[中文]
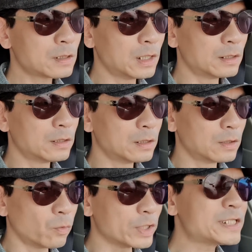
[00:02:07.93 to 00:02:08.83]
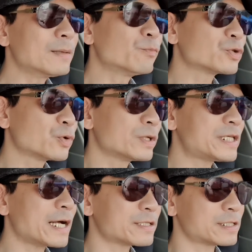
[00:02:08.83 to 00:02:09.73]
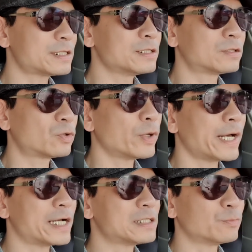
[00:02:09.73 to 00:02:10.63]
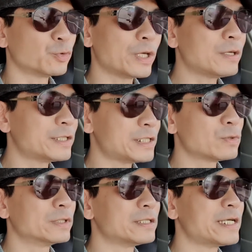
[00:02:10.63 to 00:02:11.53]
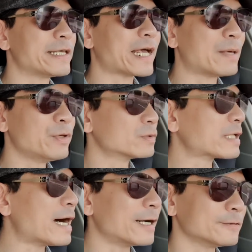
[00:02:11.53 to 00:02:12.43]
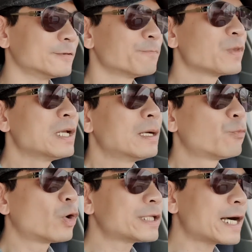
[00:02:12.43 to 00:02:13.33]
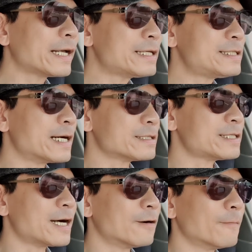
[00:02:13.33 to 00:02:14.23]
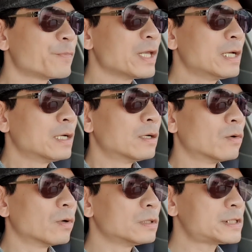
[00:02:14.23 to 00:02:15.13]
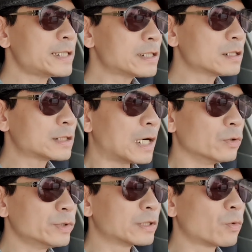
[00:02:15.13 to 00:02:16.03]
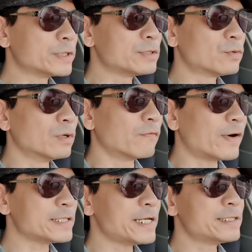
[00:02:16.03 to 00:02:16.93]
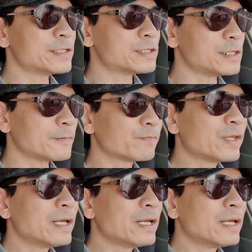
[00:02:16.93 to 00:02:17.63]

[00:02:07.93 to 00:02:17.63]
呃，我先不说这样子是对还是不对，因为其实我到现在也还没有答案哦。不过大家可以想一下哦，在这个讨论的过程中，我有发现一件事情：